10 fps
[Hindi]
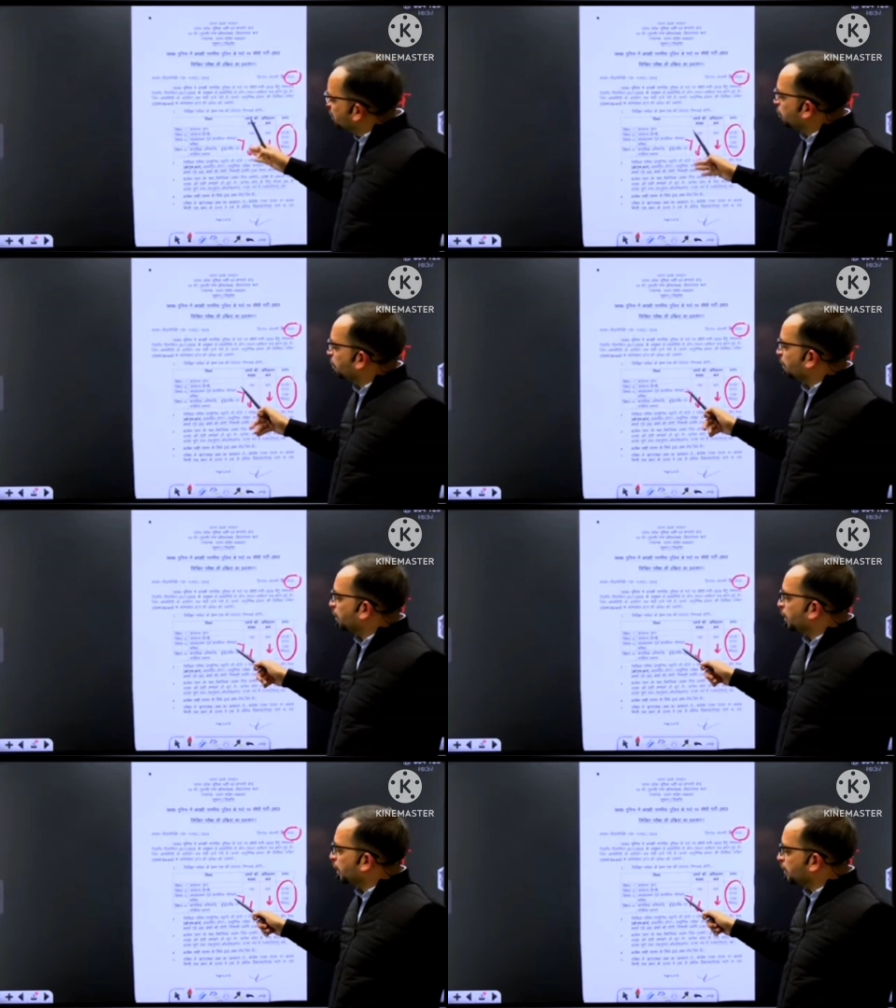उस चीज को
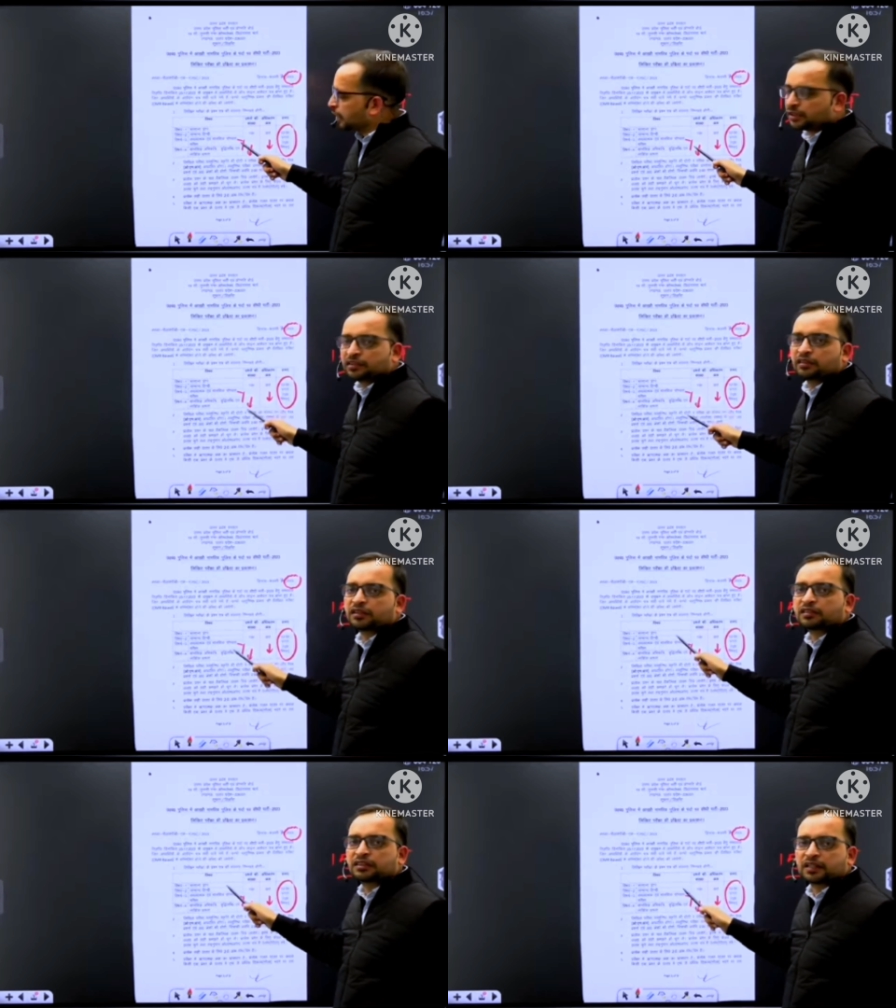रिपीट करेंगे सैंतीस
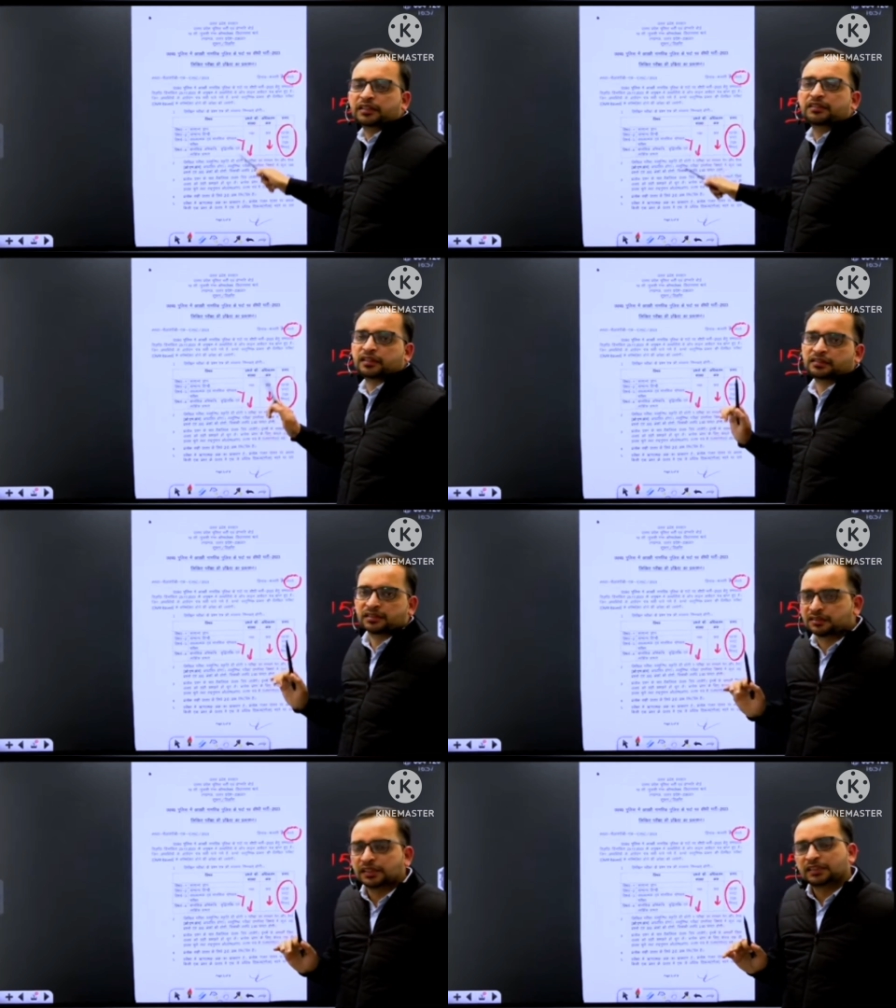और अड़तीस सैंतीस
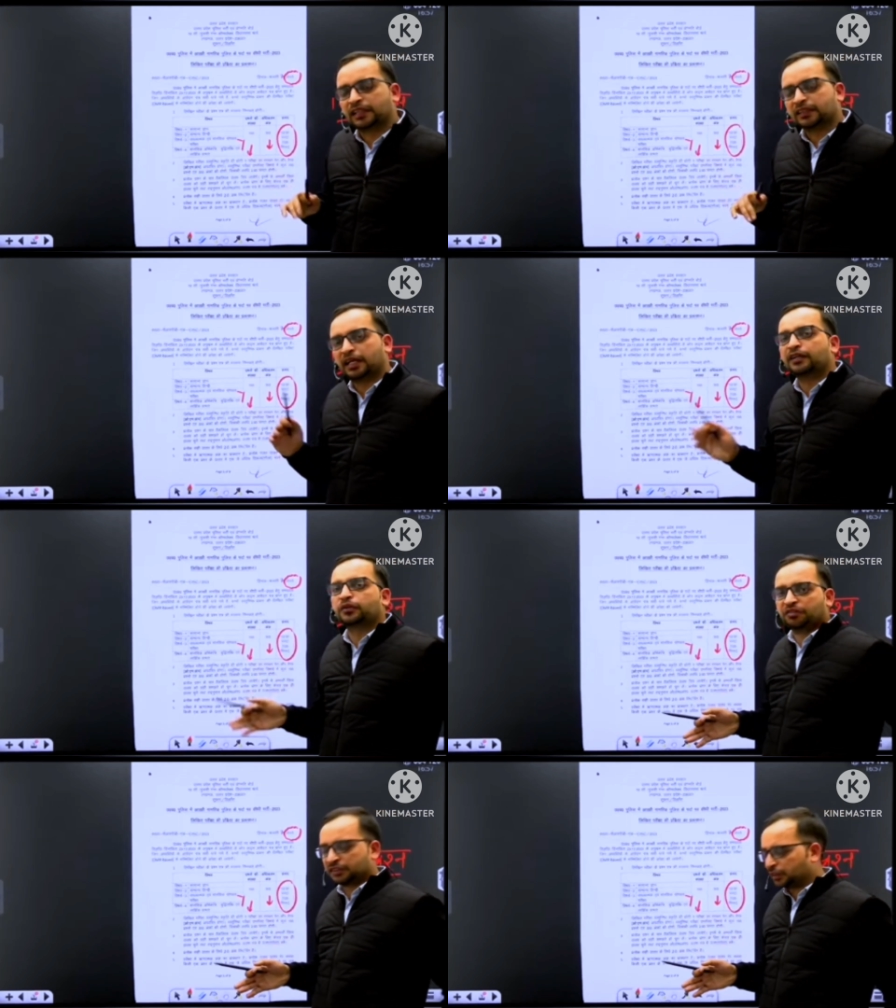अड़तीस जैसा
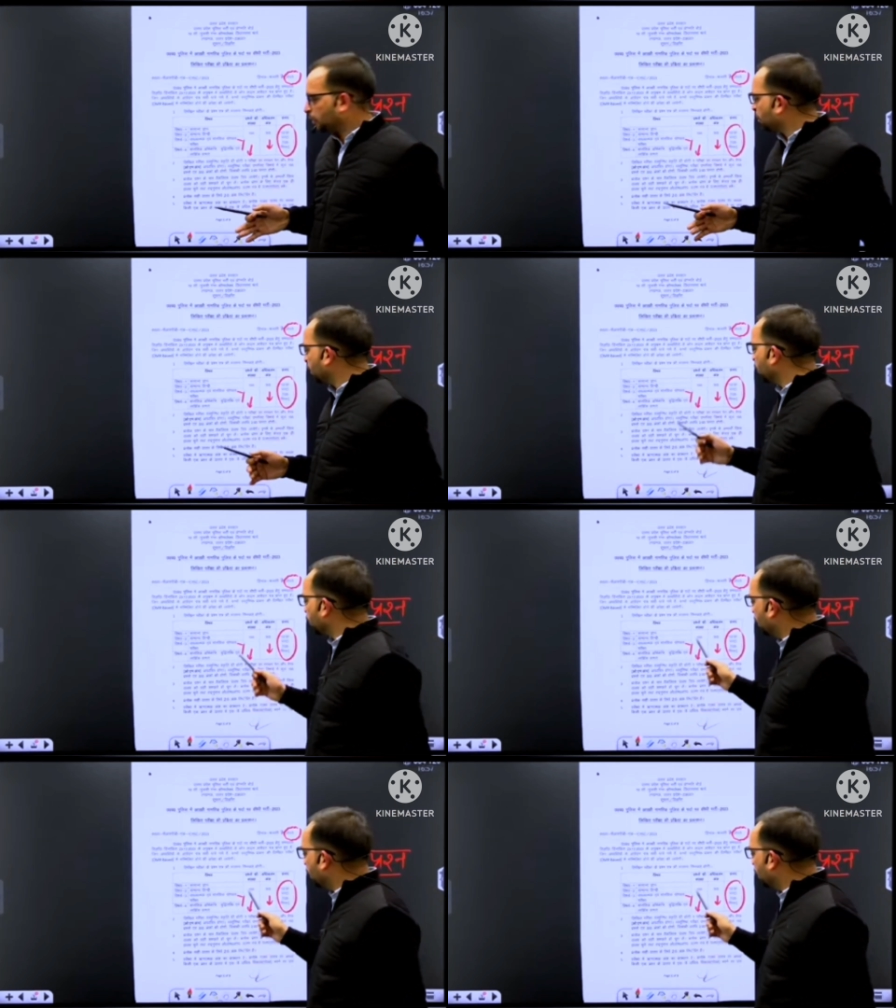नोटिफिकेशन में रिपीटेड